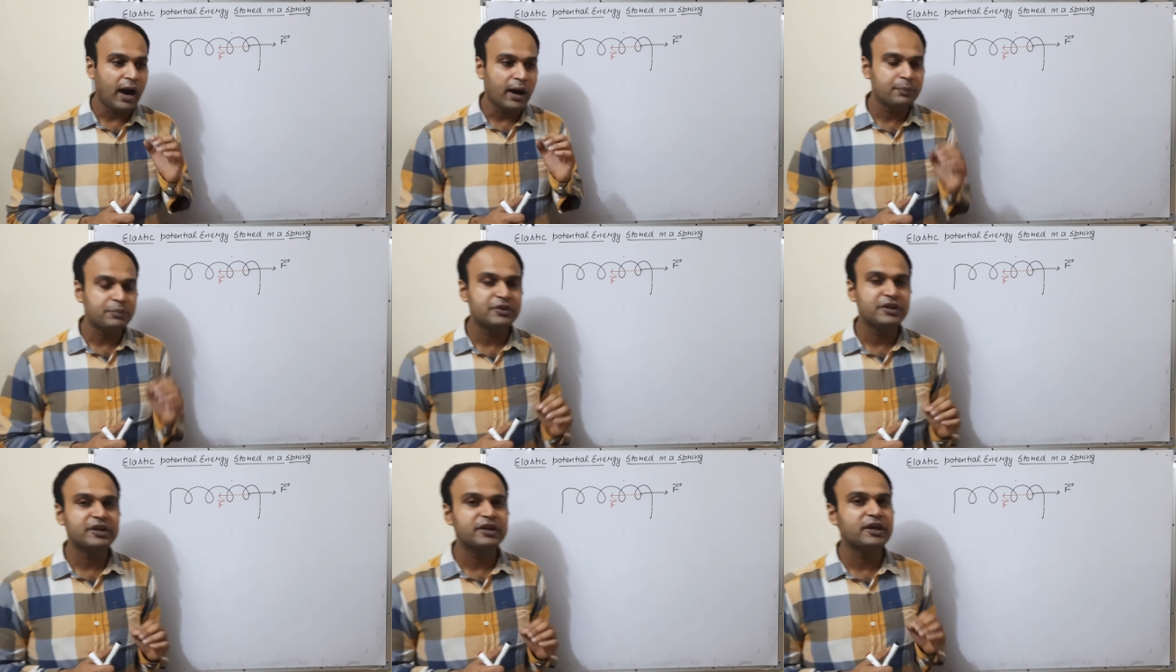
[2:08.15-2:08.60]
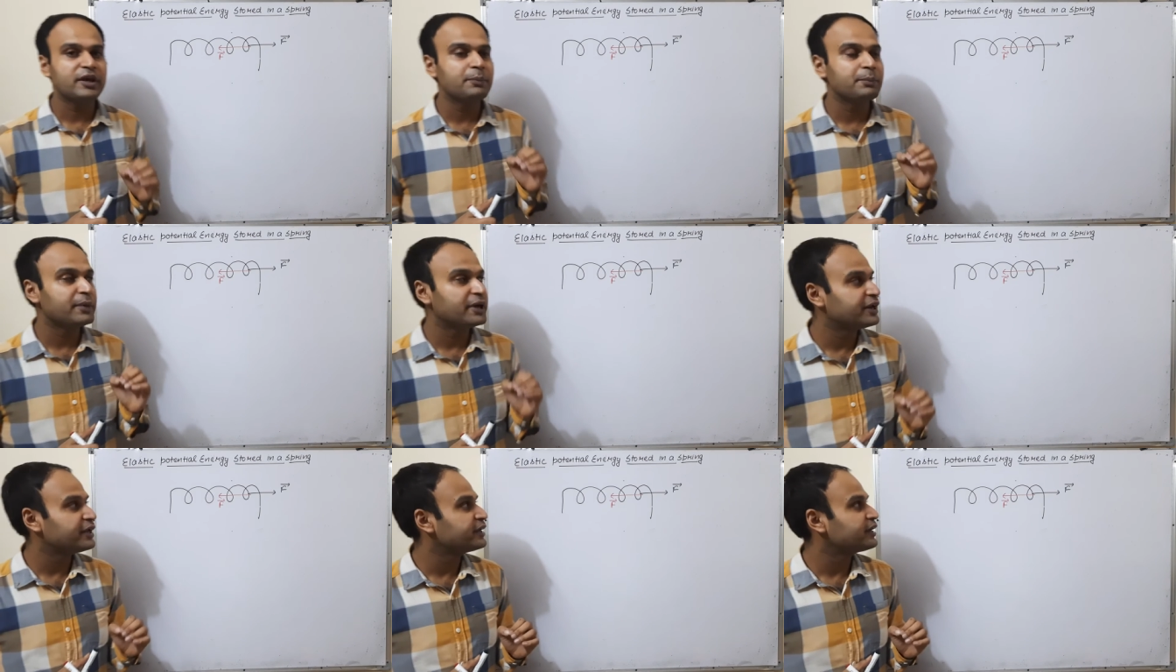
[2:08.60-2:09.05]
अब देखिए
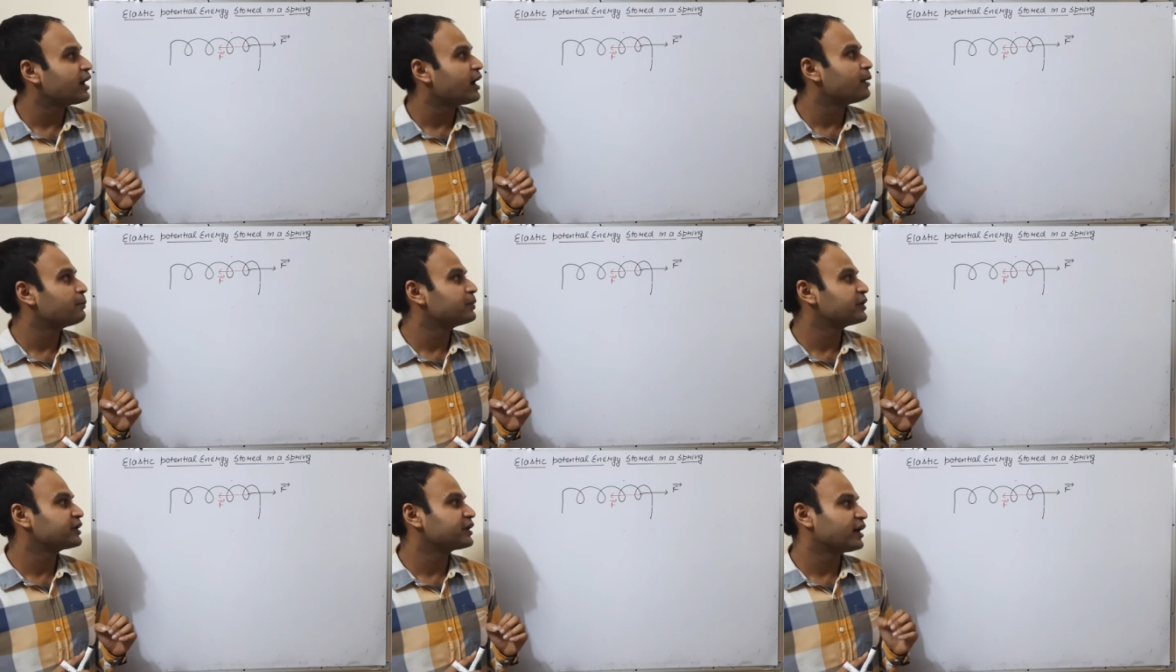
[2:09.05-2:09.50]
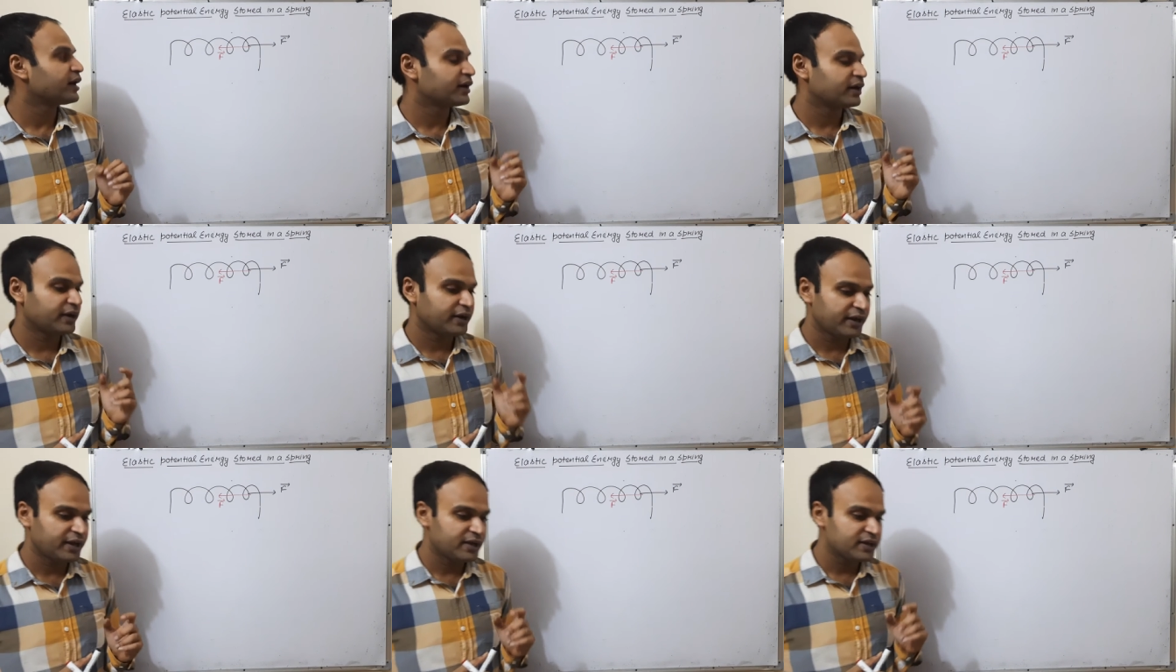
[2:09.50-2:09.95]
मैंने यहाँ पे क्या
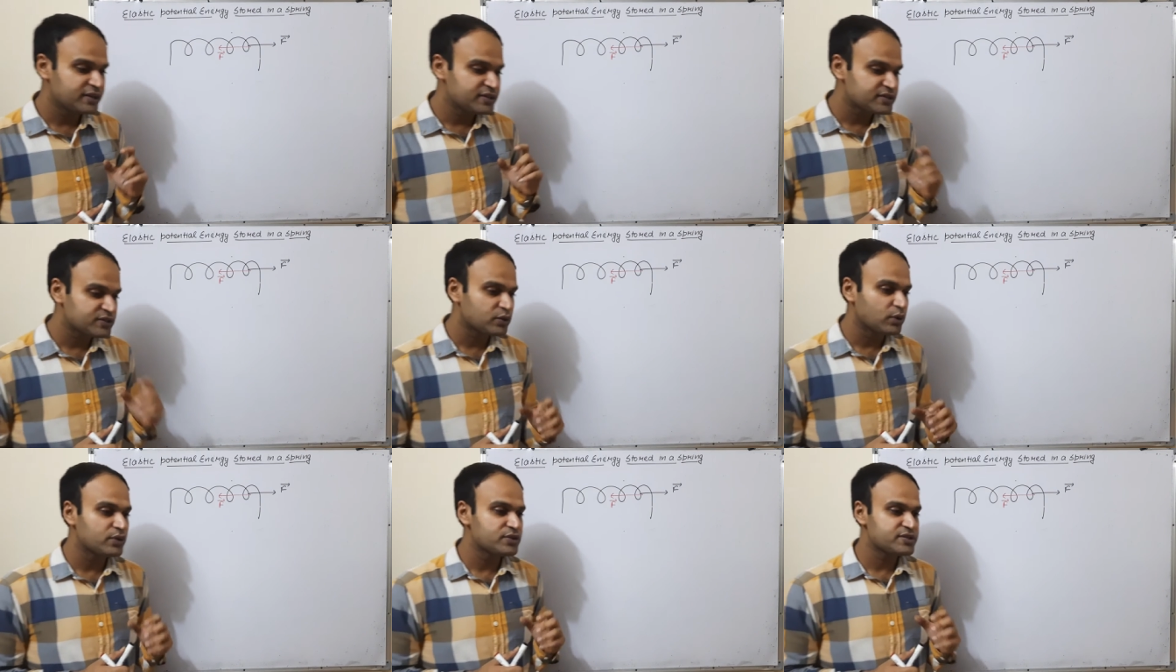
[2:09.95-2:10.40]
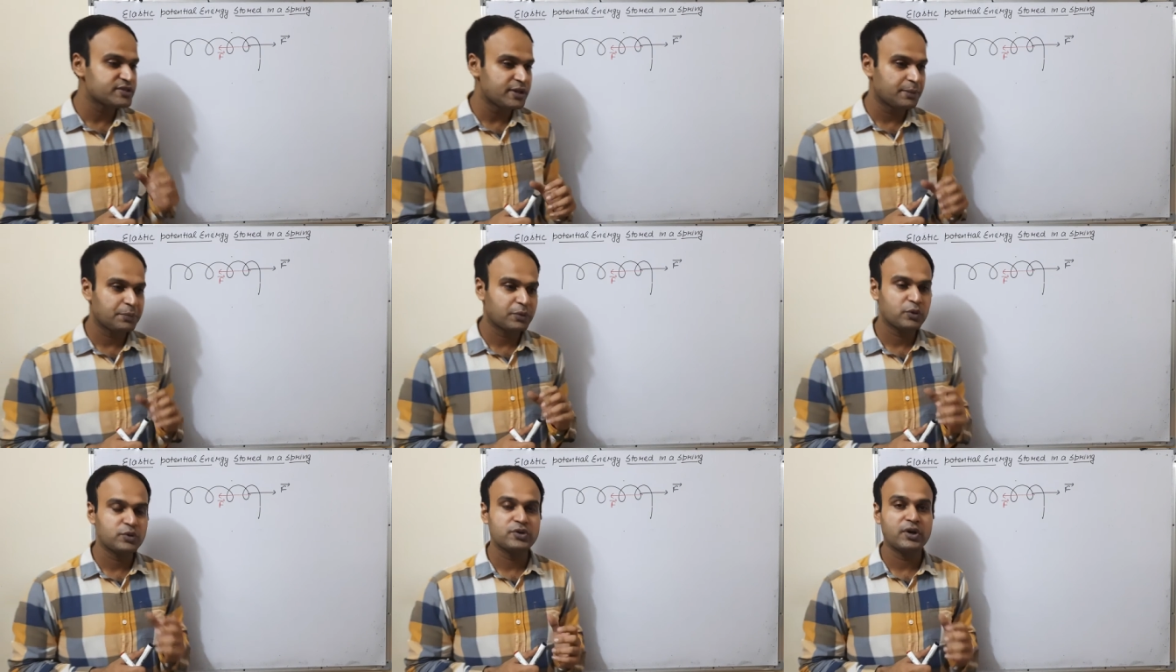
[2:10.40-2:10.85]
करना है इस
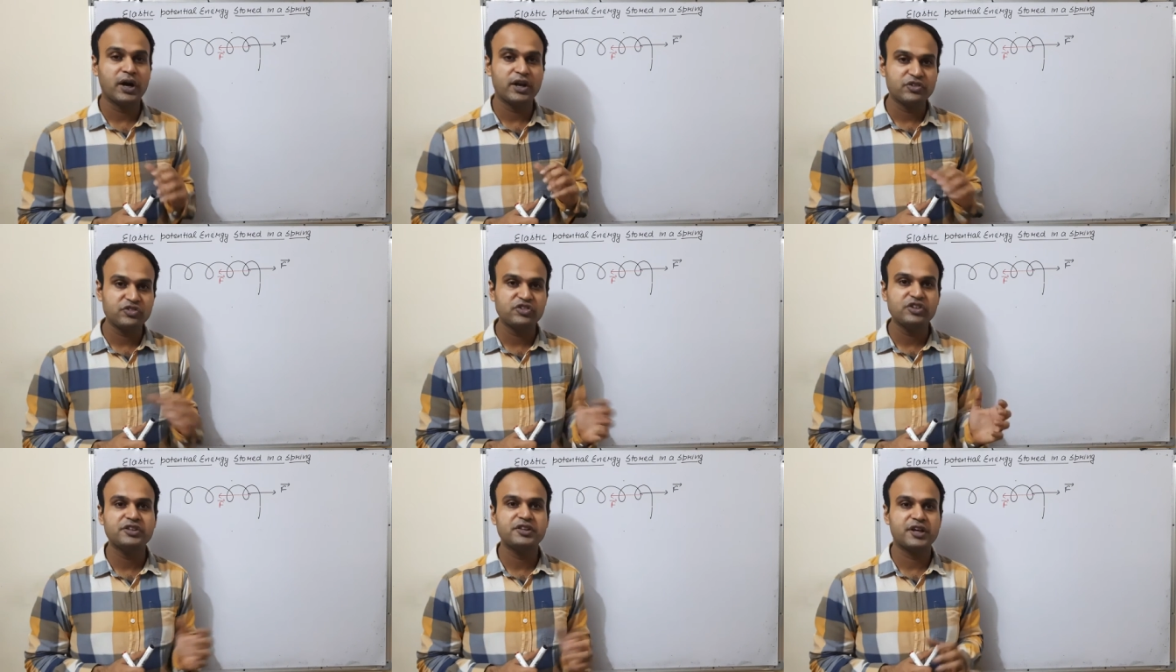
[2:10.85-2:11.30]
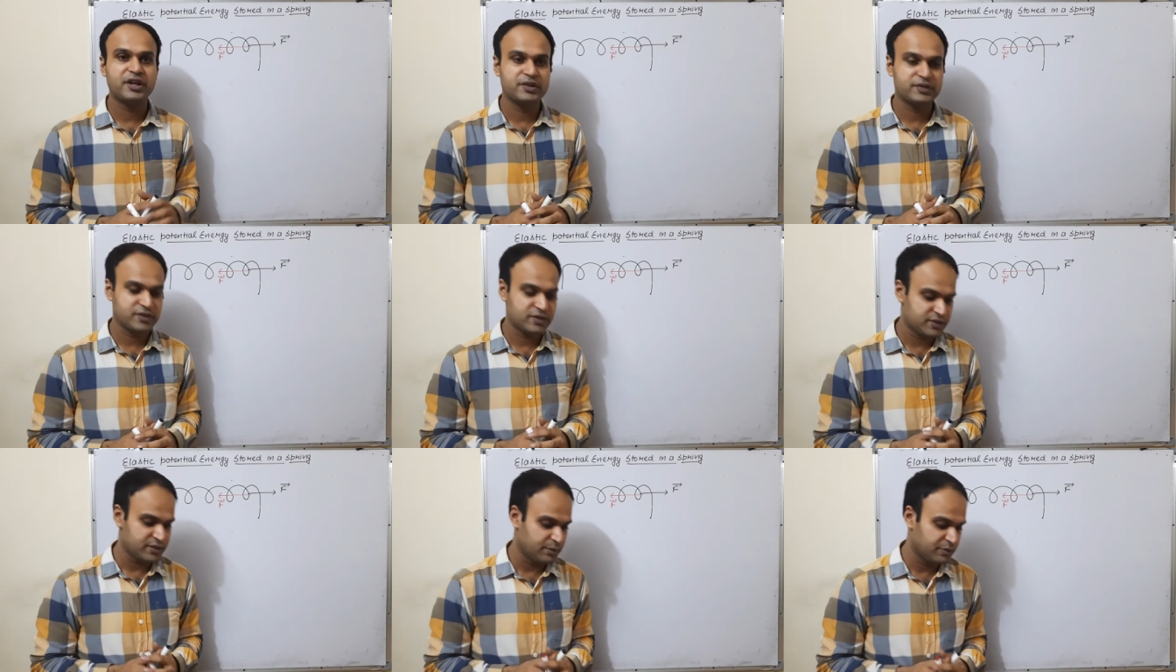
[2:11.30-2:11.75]
कॉन्सेप्ट को अच्छी तरह
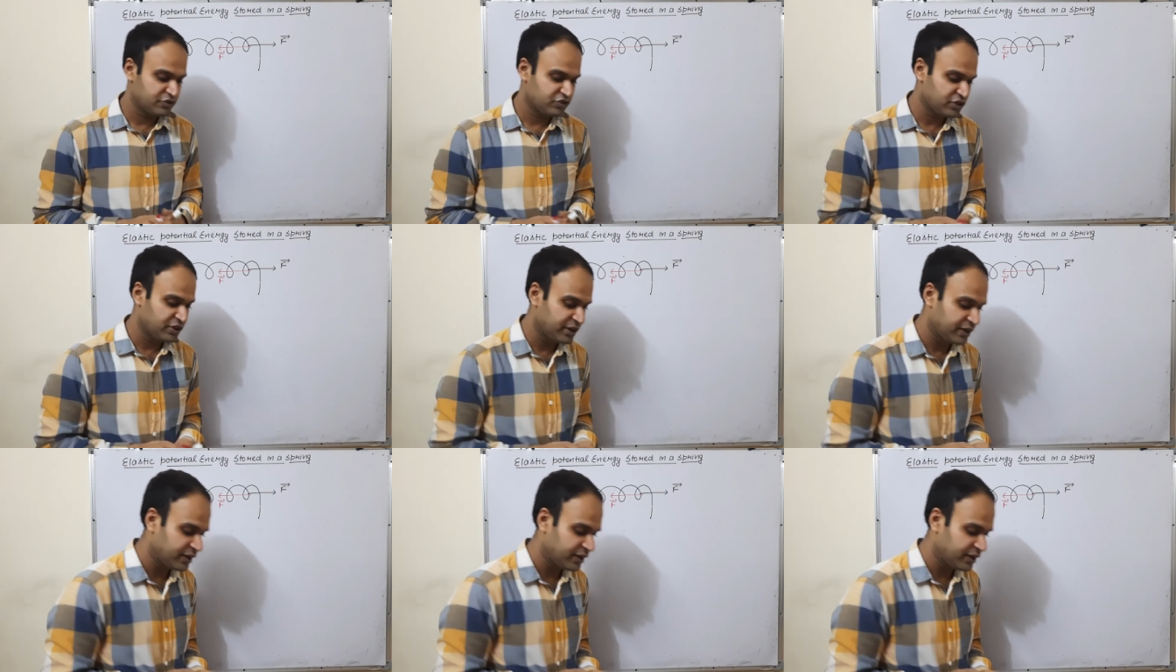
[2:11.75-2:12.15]
से समझने